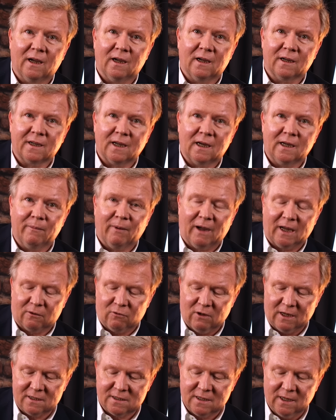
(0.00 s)
un calibre à
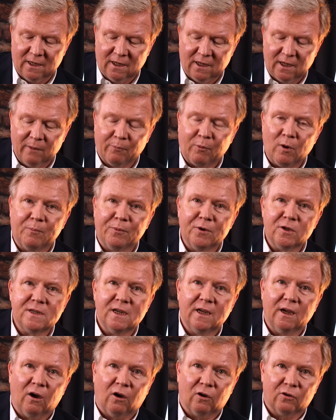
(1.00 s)
quartz et
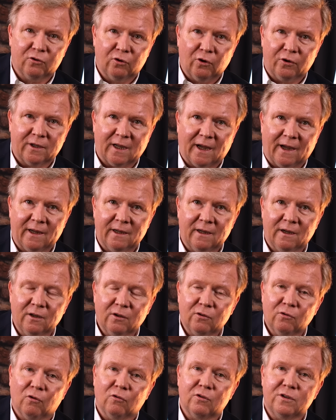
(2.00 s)
proposé en deux tailles,
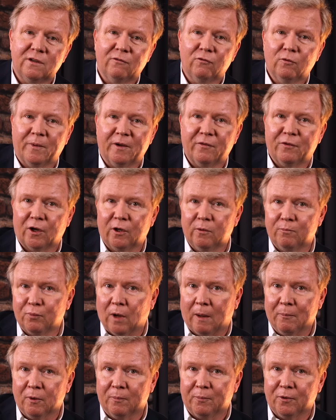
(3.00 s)
donc si vous préférez
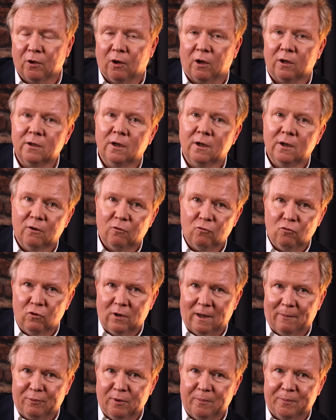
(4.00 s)
une un peu plus grande,
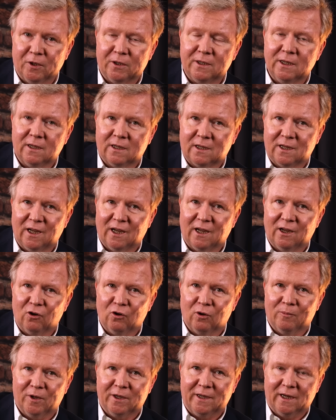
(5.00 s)
ou la plus petite qui est
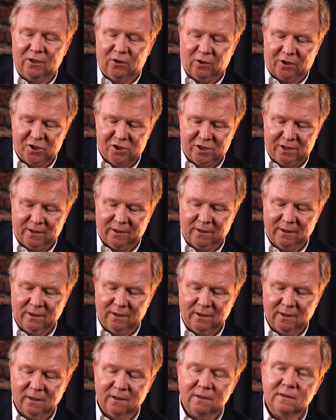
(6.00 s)
le modèle d'origine.
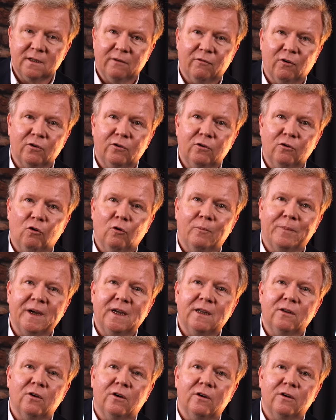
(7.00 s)
C'est vendu au
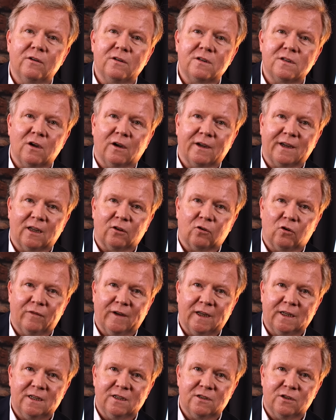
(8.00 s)
prix de
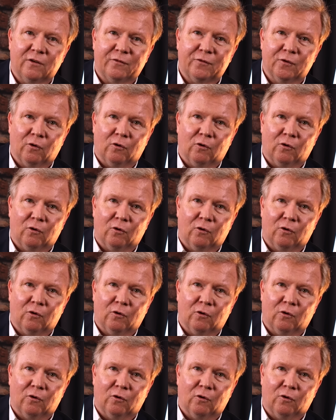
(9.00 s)
199